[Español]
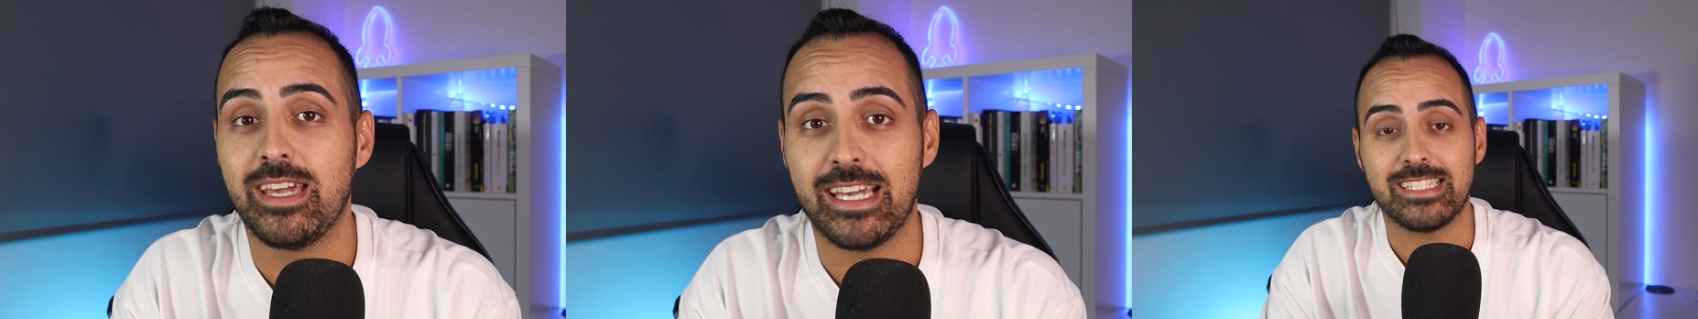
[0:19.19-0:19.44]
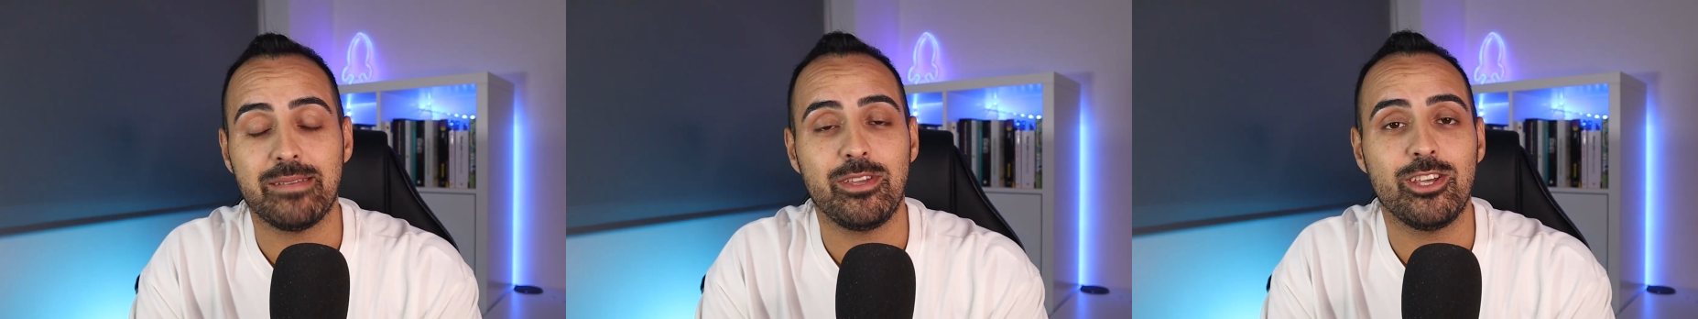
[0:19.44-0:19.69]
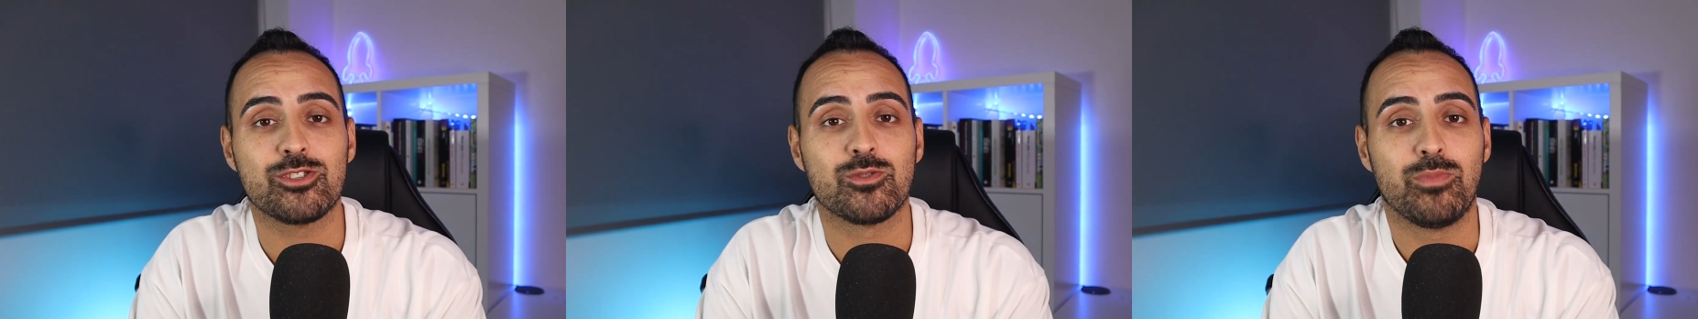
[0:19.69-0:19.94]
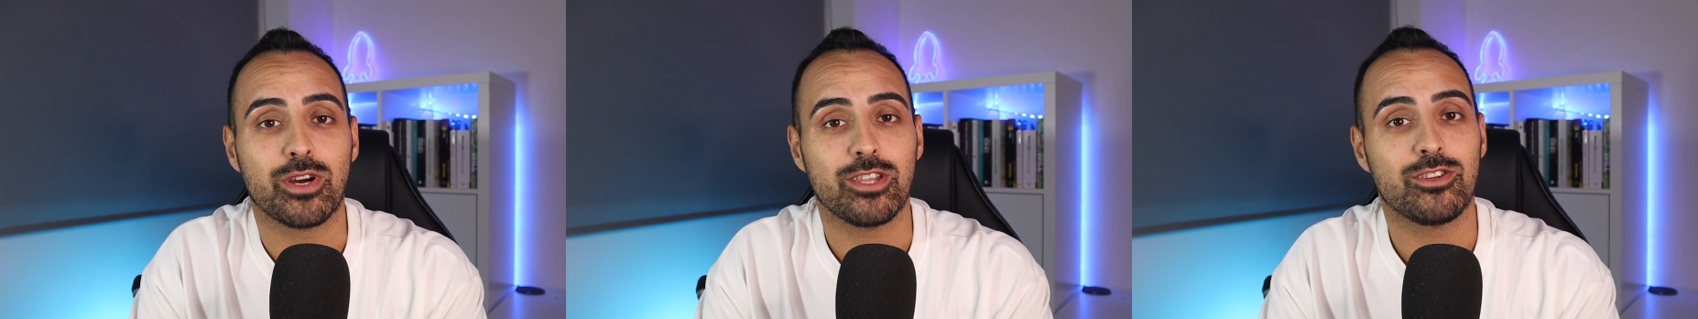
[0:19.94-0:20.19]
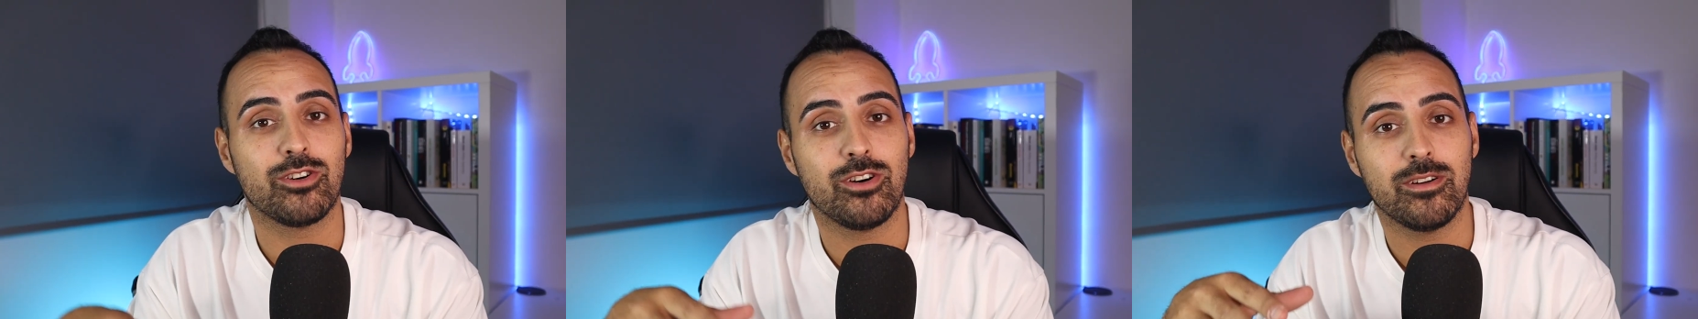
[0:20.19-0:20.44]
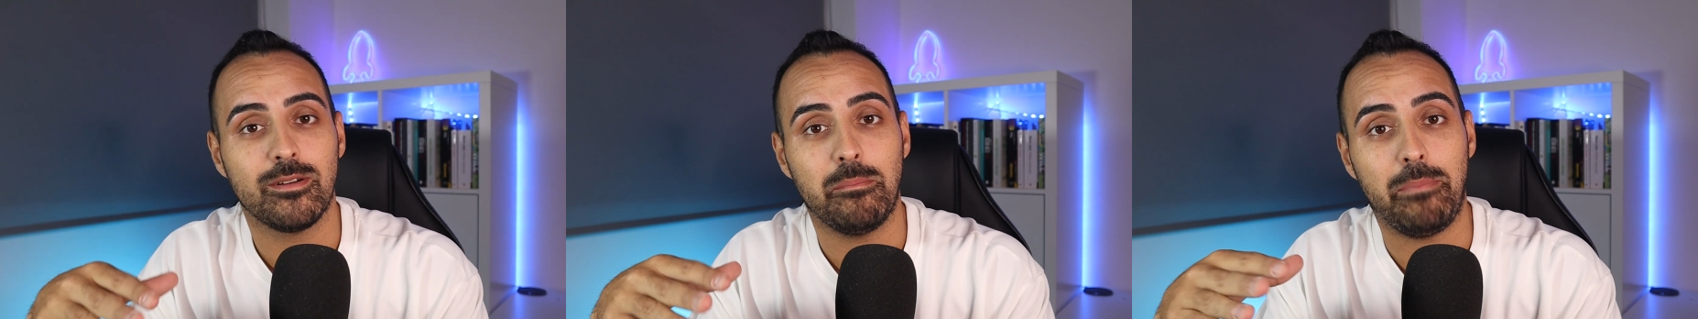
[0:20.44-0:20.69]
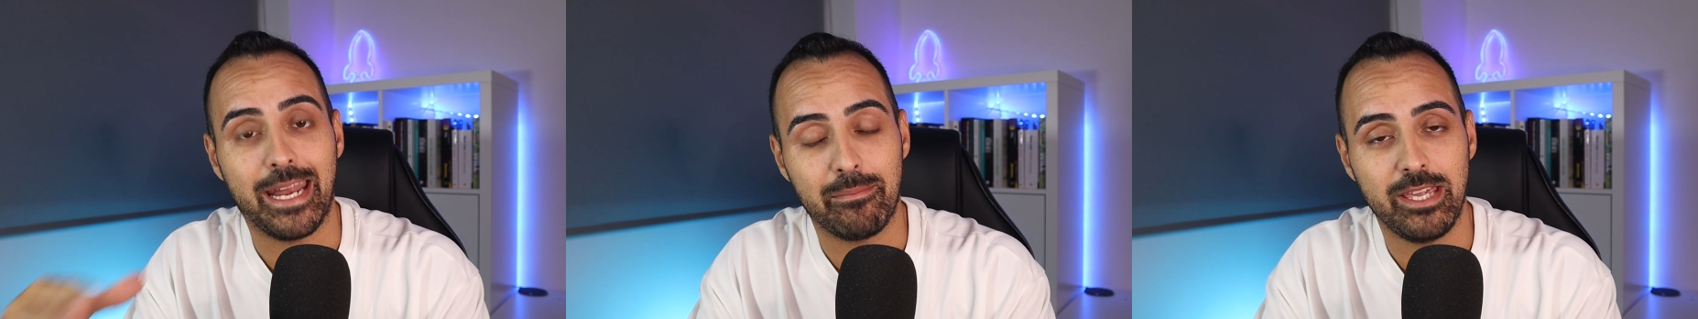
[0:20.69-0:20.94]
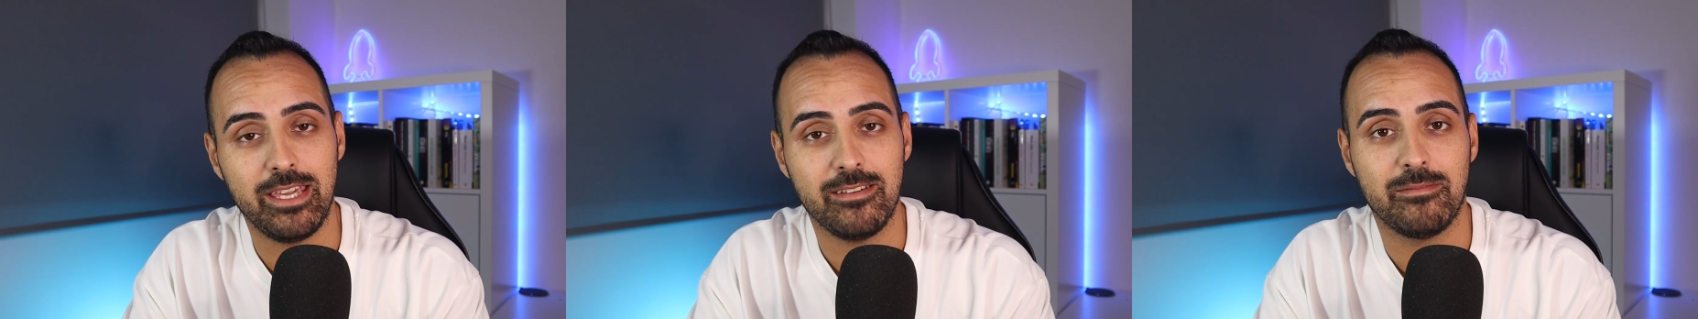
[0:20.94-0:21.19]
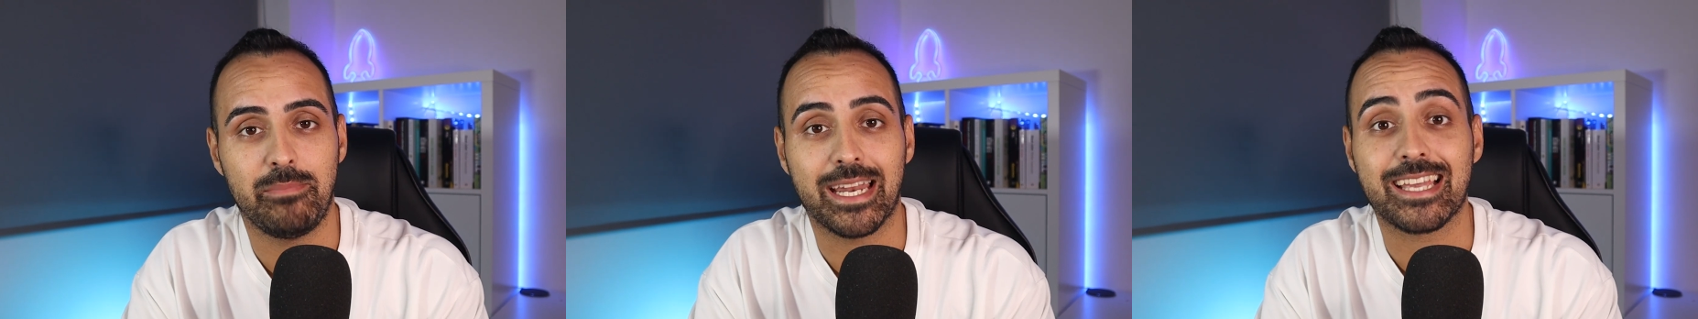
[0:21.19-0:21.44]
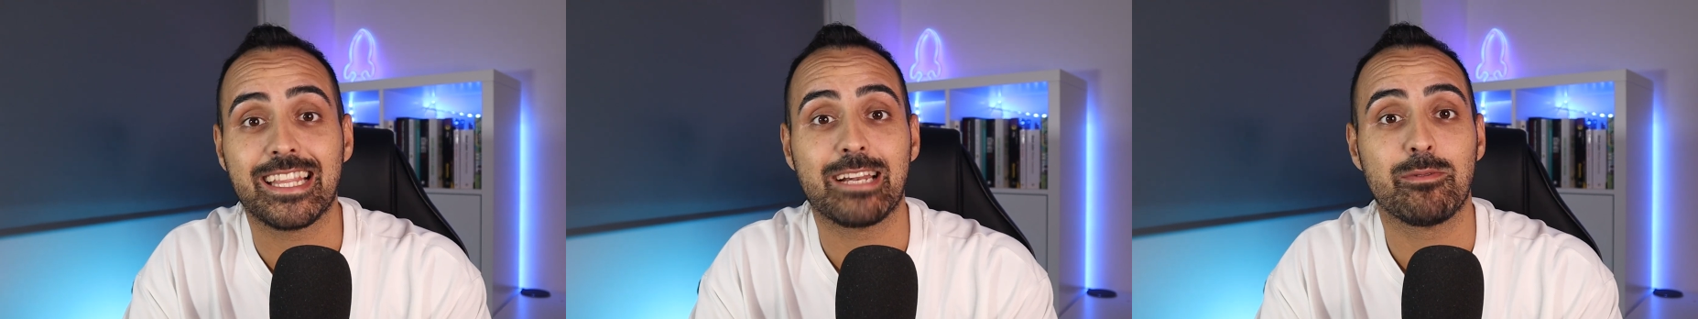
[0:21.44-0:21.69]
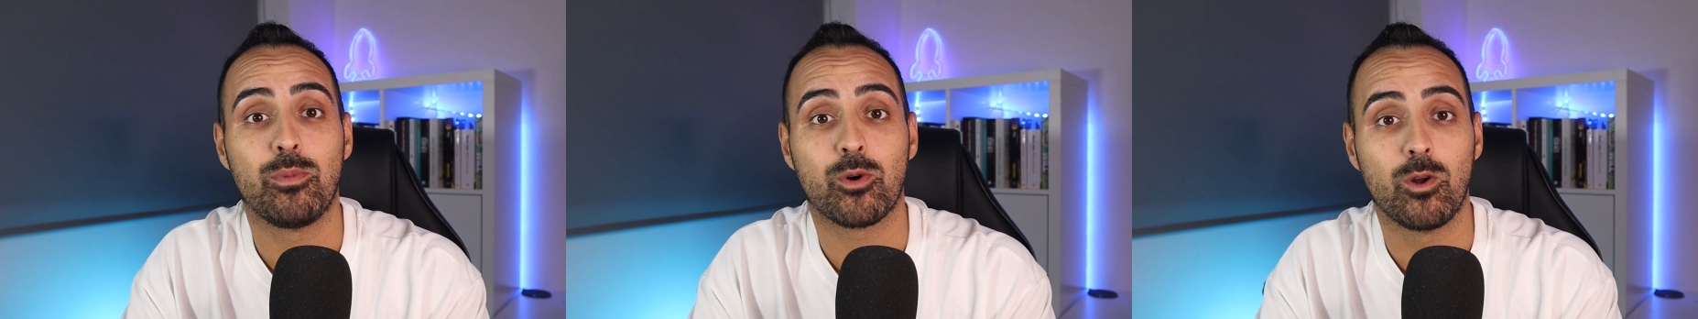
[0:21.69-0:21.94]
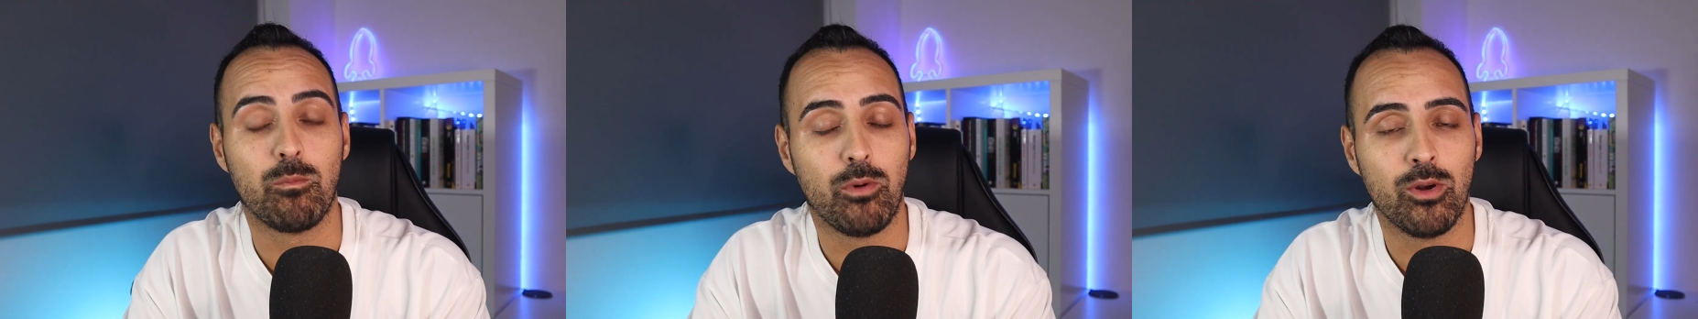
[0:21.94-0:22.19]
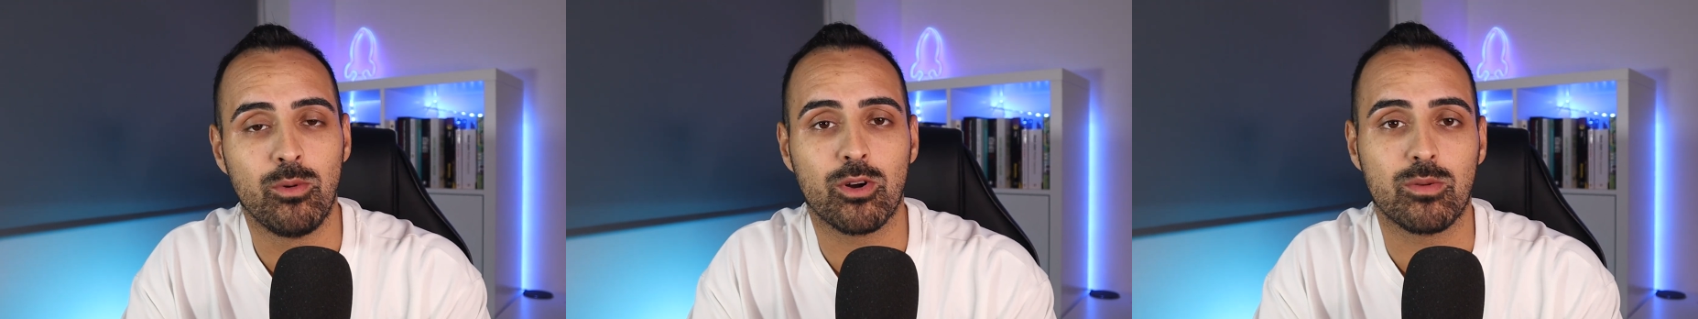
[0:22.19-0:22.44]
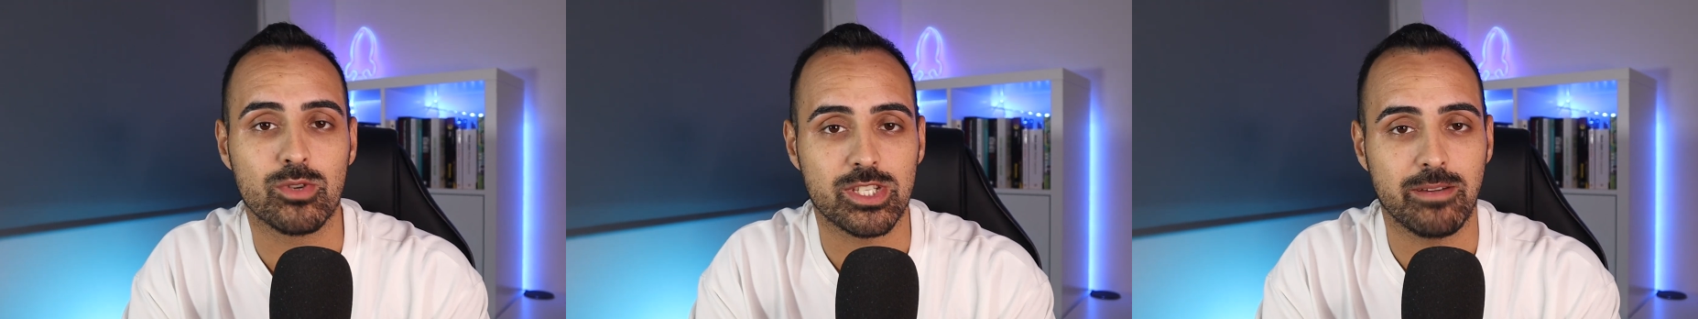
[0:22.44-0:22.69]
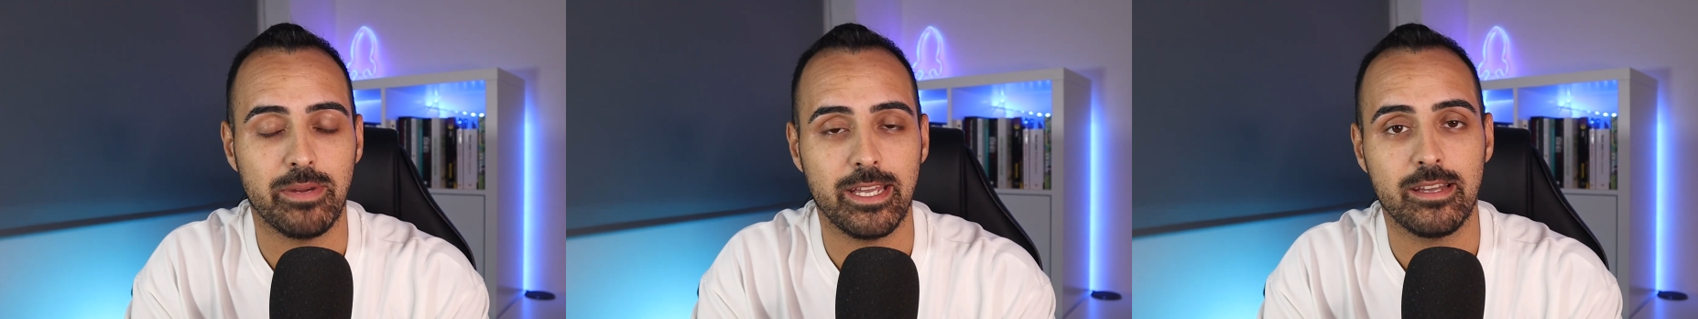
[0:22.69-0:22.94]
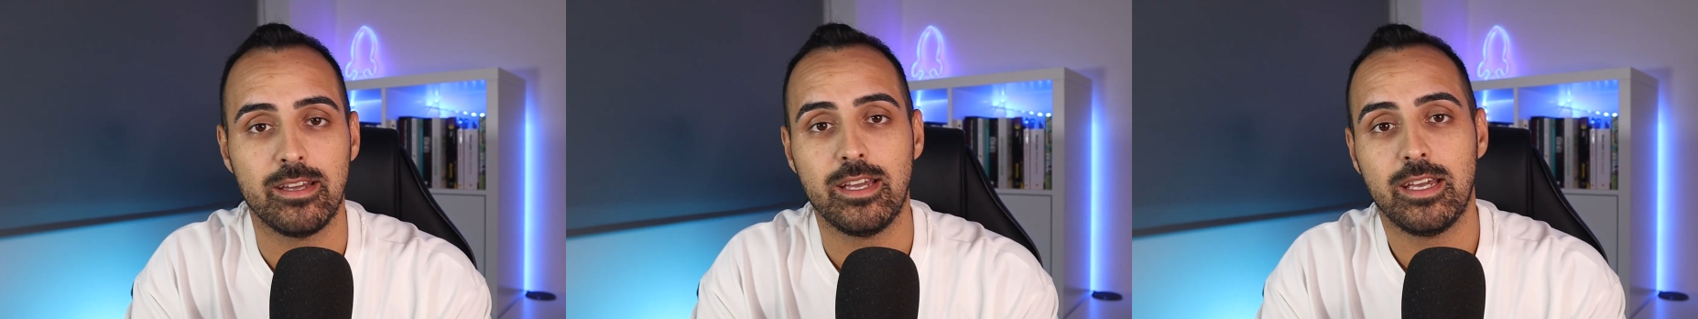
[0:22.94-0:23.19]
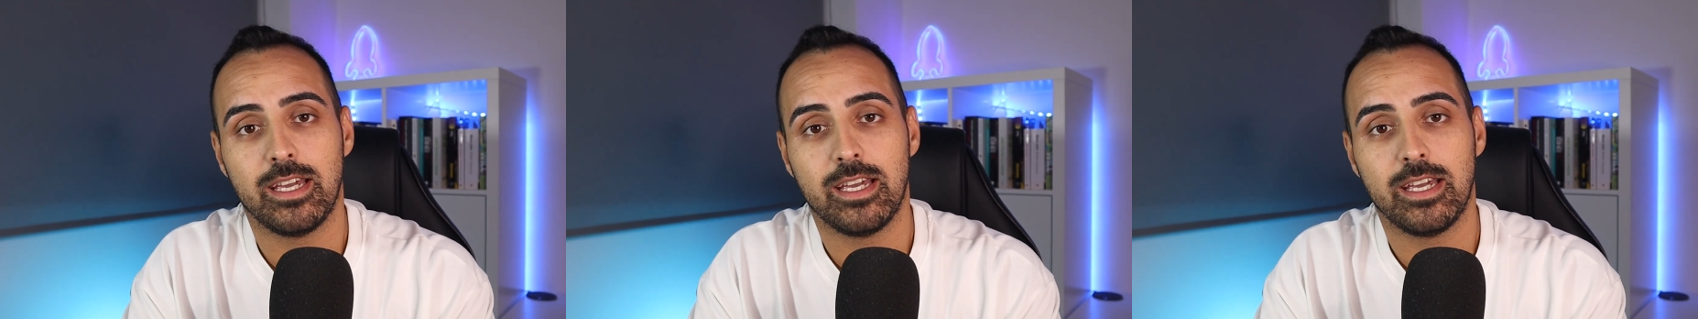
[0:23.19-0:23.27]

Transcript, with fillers: Este vídeo es un poquito para mí, para quitarme un poco el polvo, como siempre.